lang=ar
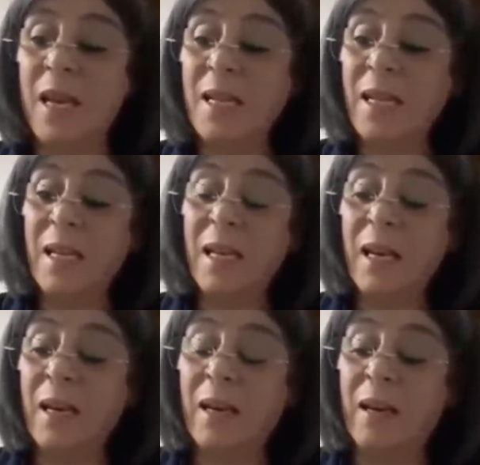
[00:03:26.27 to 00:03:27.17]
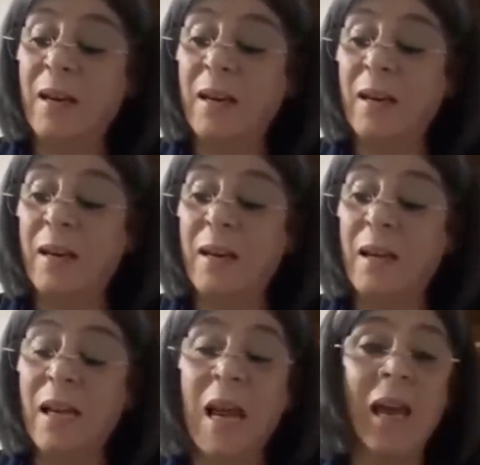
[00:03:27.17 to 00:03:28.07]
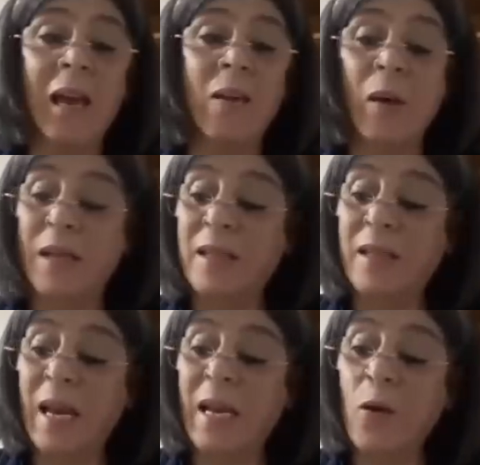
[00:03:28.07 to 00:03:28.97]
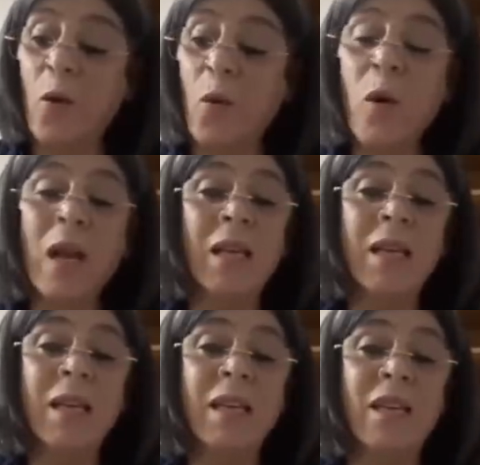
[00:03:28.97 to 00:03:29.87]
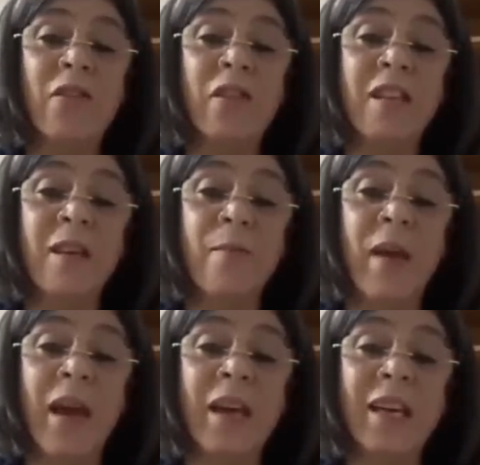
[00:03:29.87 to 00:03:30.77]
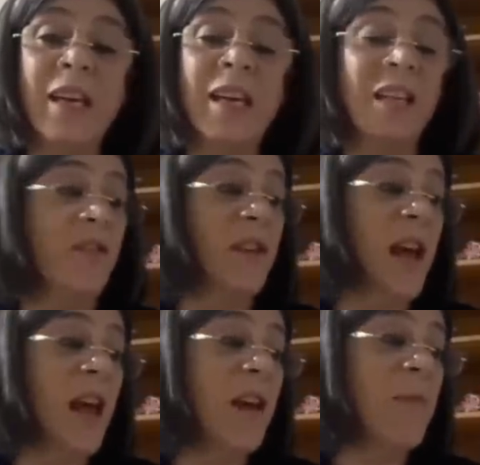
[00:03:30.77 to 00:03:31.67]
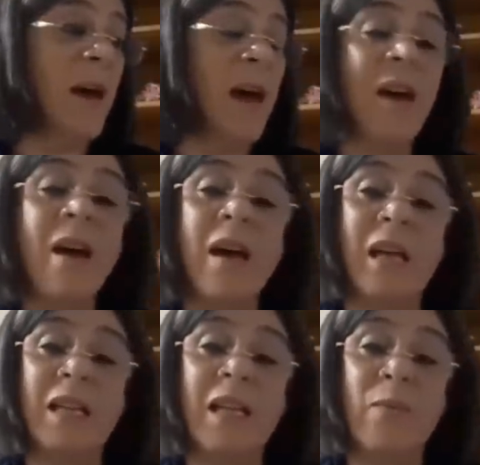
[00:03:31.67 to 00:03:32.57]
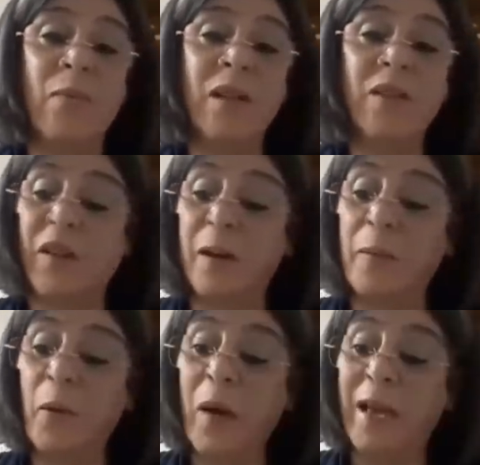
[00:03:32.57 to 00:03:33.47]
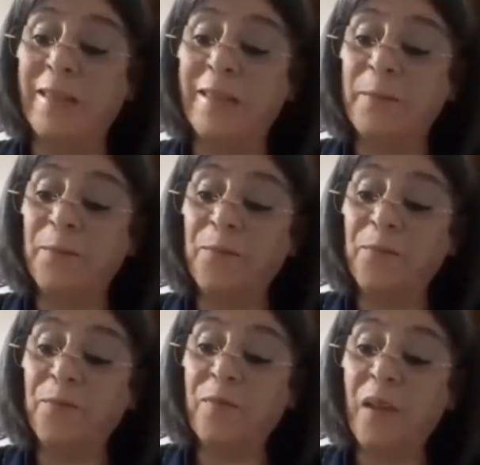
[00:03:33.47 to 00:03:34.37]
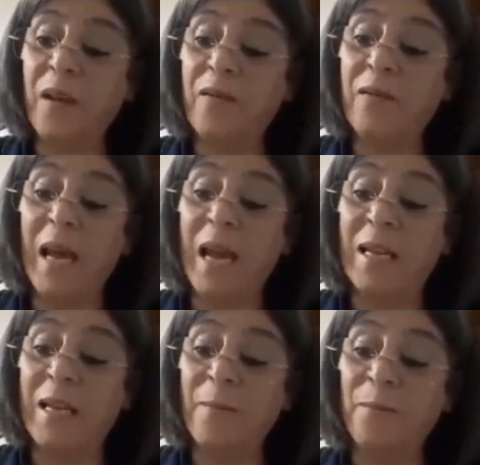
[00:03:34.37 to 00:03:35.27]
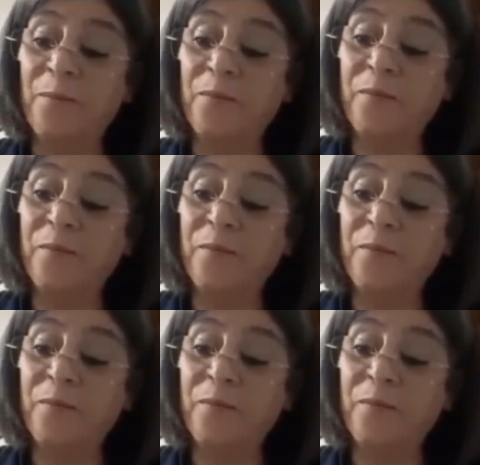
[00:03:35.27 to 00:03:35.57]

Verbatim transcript: ثاني آه،, آه الوالد تاعي هو اللي يدفن يماه دفنها مع علي لابوينت في قبر واحد في العاليه